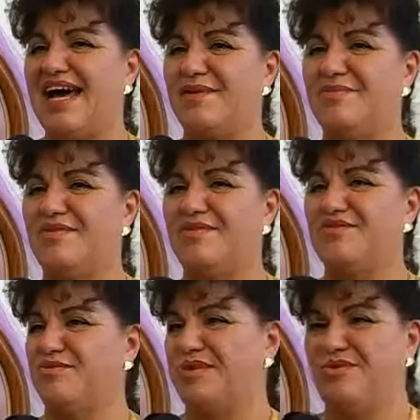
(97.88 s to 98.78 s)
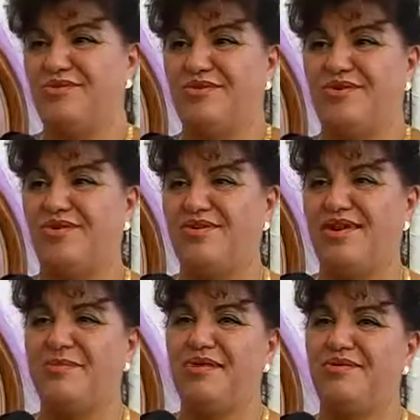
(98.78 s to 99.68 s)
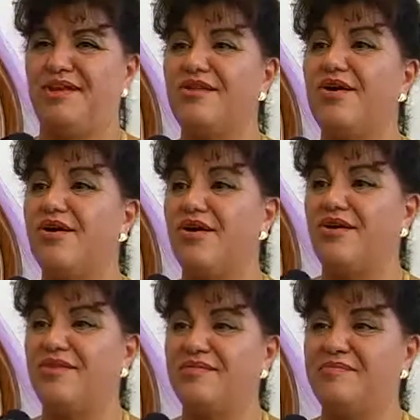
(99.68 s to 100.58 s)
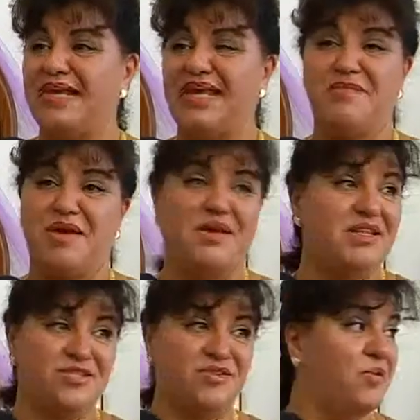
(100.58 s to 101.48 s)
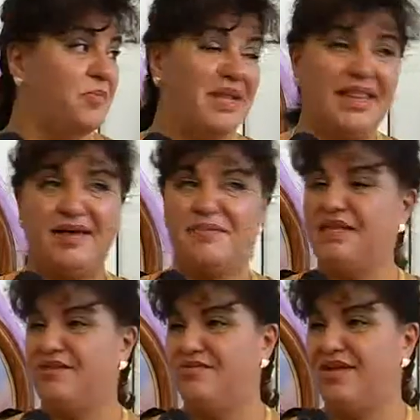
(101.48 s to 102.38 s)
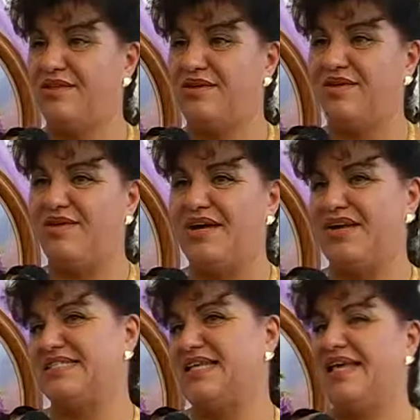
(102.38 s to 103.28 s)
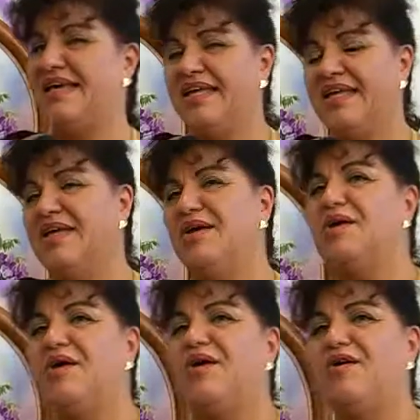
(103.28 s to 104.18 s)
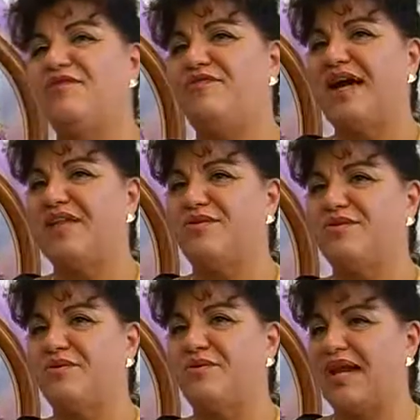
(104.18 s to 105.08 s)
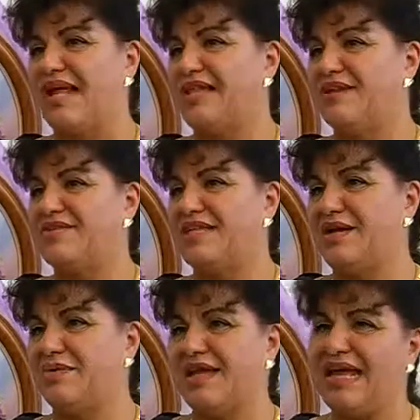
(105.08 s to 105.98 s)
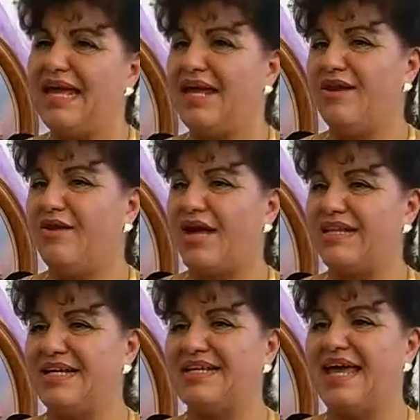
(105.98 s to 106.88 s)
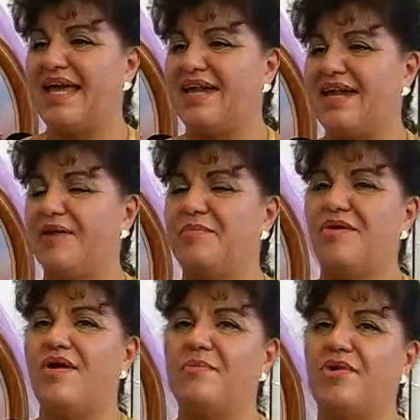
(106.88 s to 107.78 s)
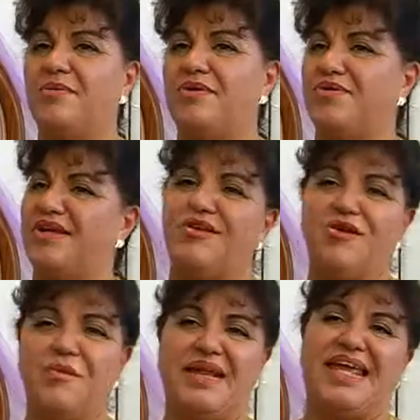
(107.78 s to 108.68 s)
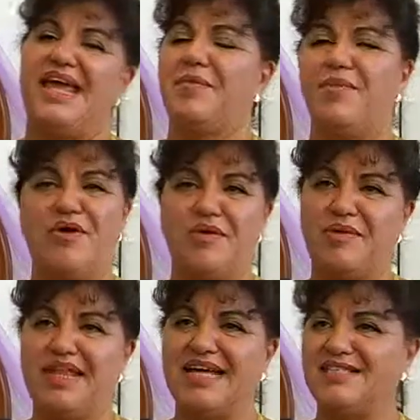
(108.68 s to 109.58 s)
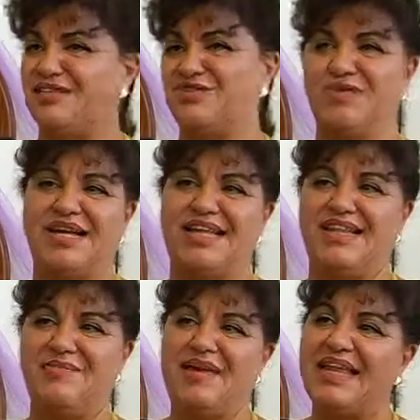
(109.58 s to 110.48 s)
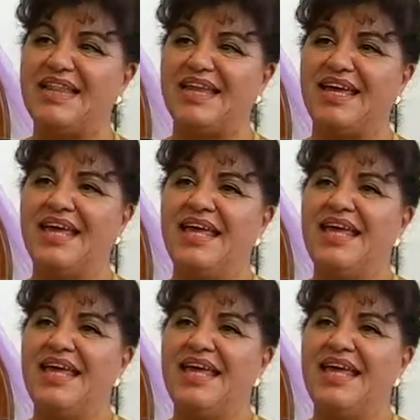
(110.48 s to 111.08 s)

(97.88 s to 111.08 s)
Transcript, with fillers: amo soprattutto la pittura ad olio perché i miei quadri sono praticamente tutti ad olio, anche se ho fatto qualche altra cosa ad acquerello, altre tecniche, però amo la pittura ad olio perché è morbida, si asciuga lentamente